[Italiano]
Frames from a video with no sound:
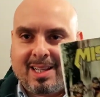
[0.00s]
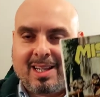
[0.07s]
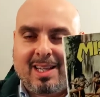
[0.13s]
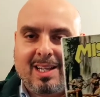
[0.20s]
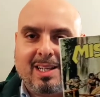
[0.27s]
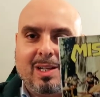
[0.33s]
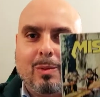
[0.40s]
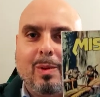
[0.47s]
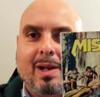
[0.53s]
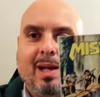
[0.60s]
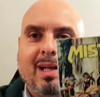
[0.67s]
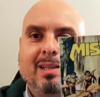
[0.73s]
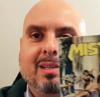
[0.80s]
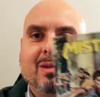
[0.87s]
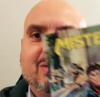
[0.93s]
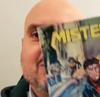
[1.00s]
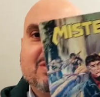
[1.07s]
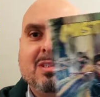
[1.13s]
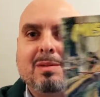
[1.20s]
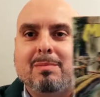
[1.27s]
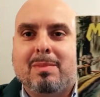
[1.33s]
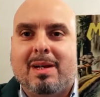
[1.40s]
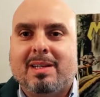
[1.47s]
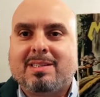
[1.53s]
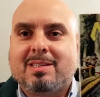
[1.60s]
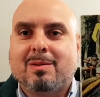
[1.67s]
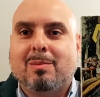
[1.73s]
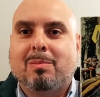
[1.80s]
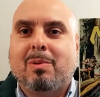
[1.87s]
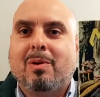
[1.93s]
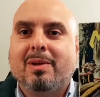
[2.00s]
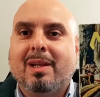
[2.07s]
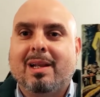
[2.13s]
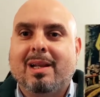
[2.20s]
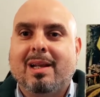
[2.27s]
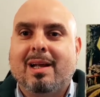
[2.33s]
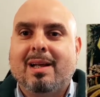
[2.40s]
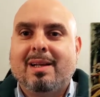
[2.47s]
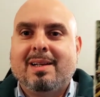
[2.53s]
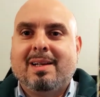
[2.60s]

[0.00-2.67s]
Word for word: degli anni 40, così immerse un po' nella,